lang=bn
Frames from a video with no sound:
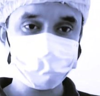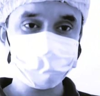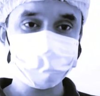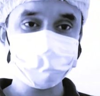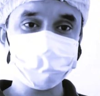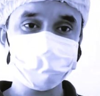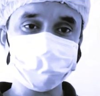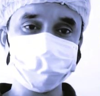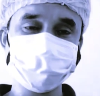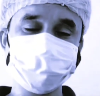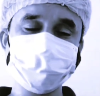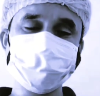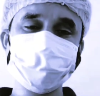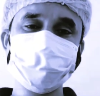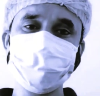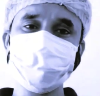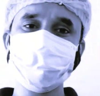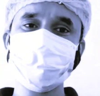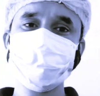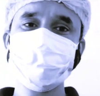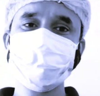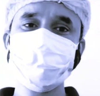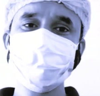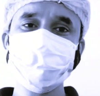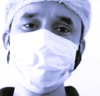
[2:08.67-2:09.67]
হল
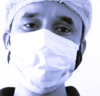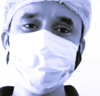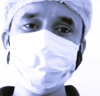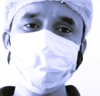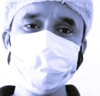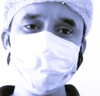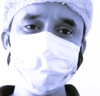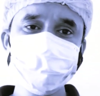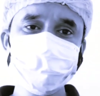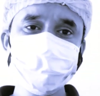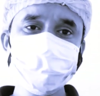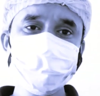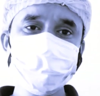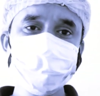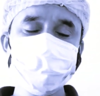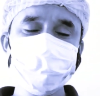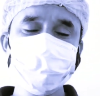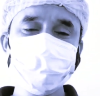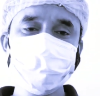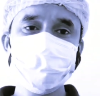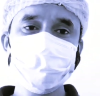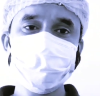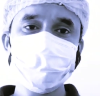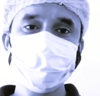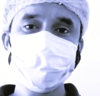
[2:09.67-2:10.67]
সালমান
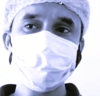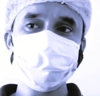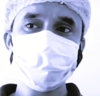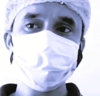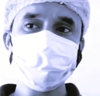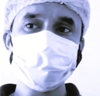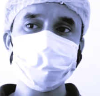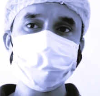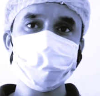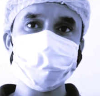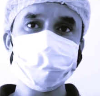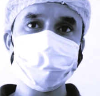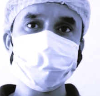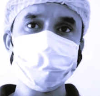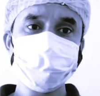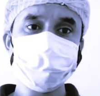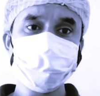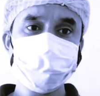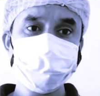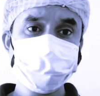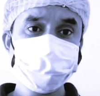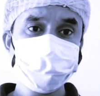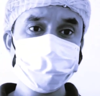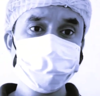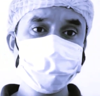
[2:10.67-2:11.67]

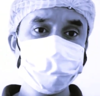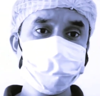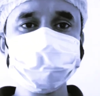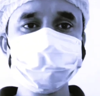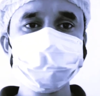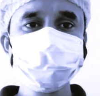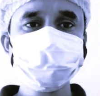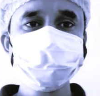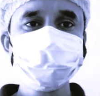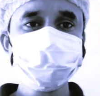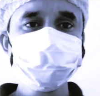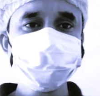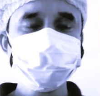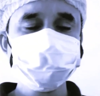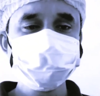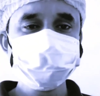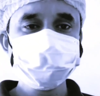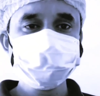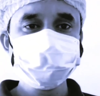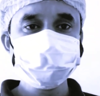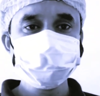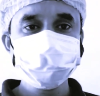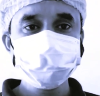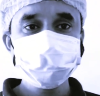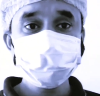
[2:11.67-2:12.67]
চর্বিযুক্ত
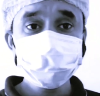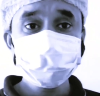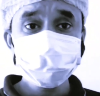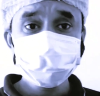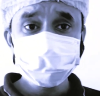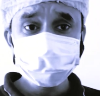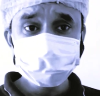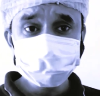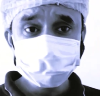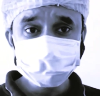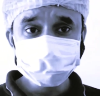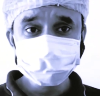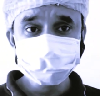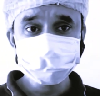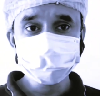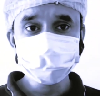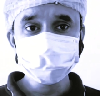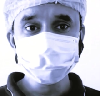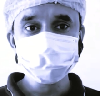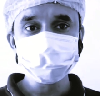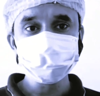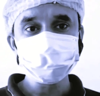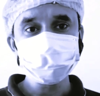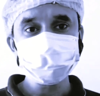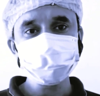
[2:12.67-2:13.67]
জৈব
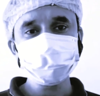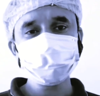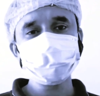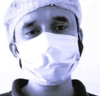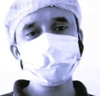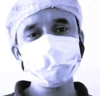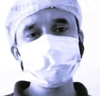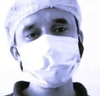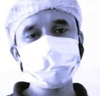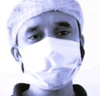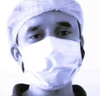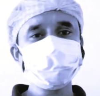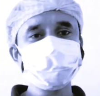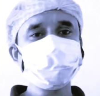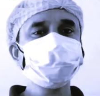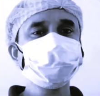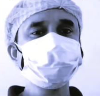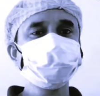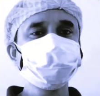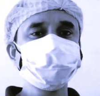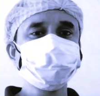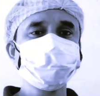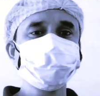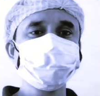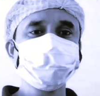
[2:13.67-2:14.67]
মুরগির মাংস
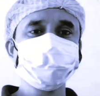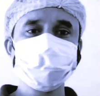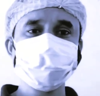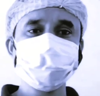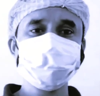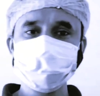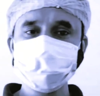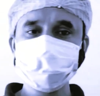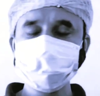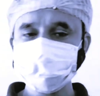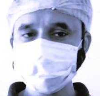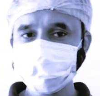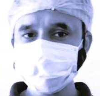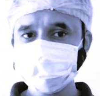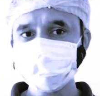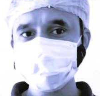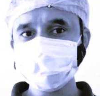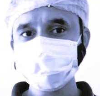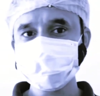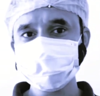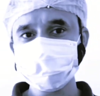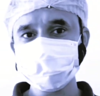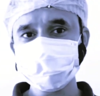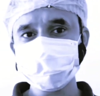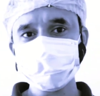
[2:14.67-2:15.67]
গোটা ডিম
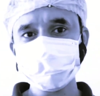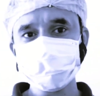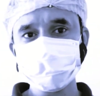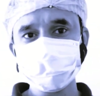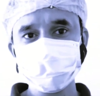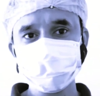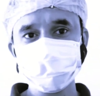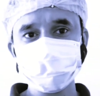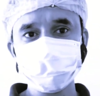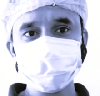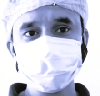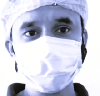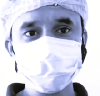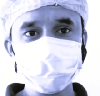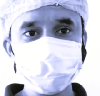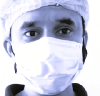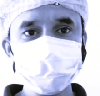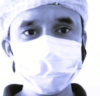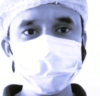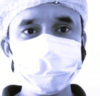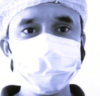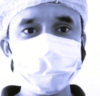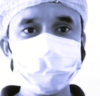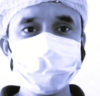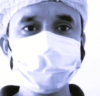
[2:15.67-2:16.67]
এবং
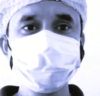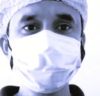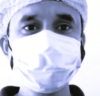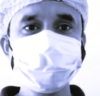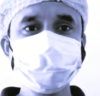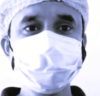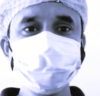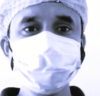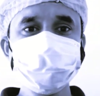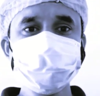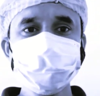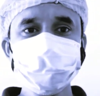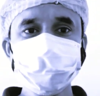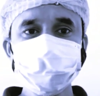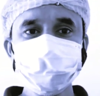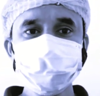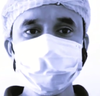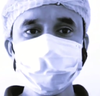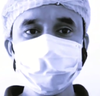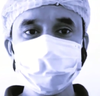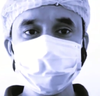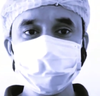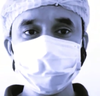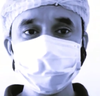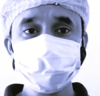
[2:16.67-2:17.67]
একটি ভালো
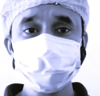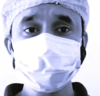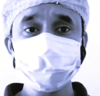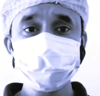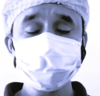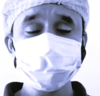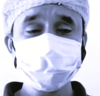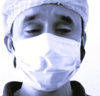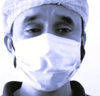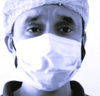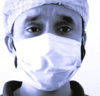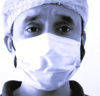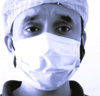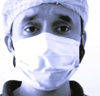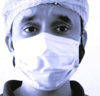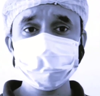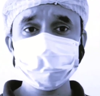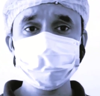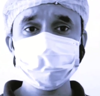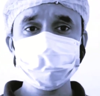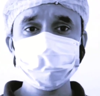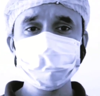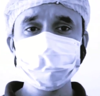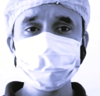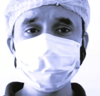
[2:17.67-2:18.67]
স্বাদযুক্ত
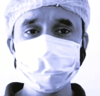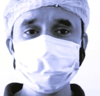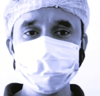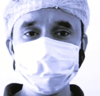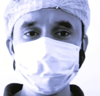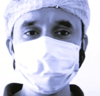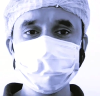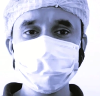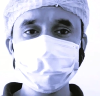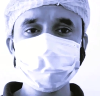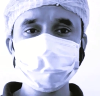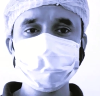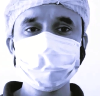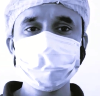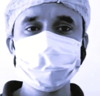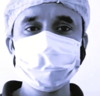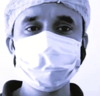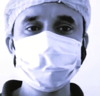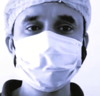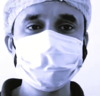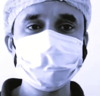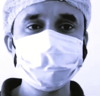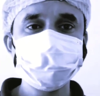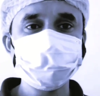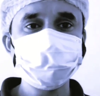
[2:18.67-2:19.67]
মাখন প্রোটিন
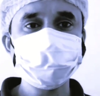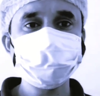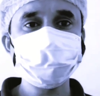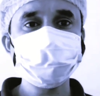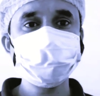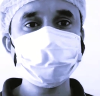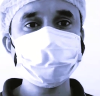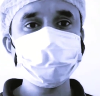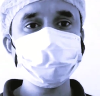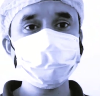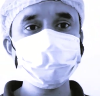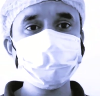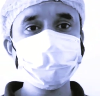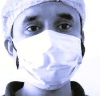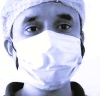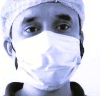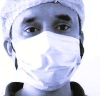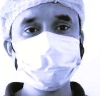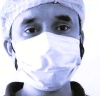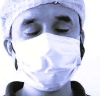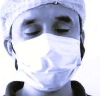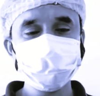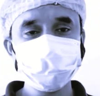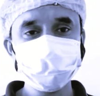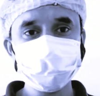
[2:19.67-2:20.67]
এছাড়াও
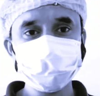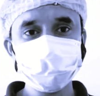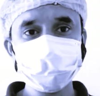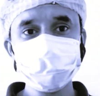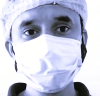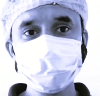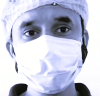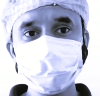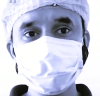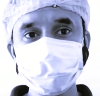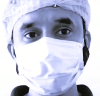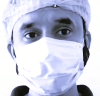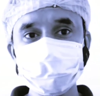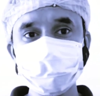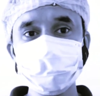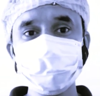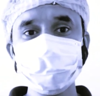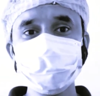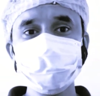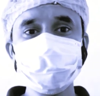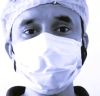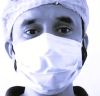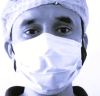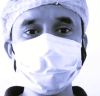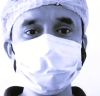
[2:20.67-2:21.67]

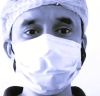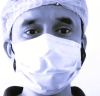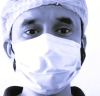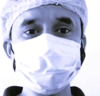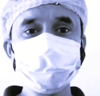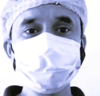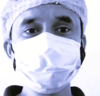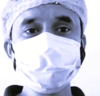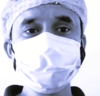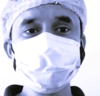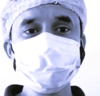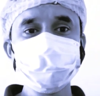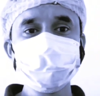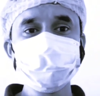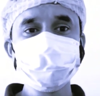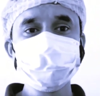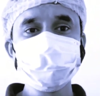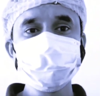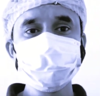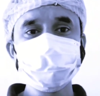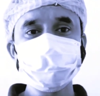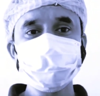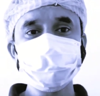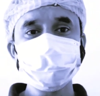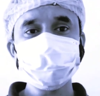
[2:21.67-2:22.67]
অমাংস ভোজন
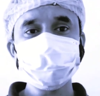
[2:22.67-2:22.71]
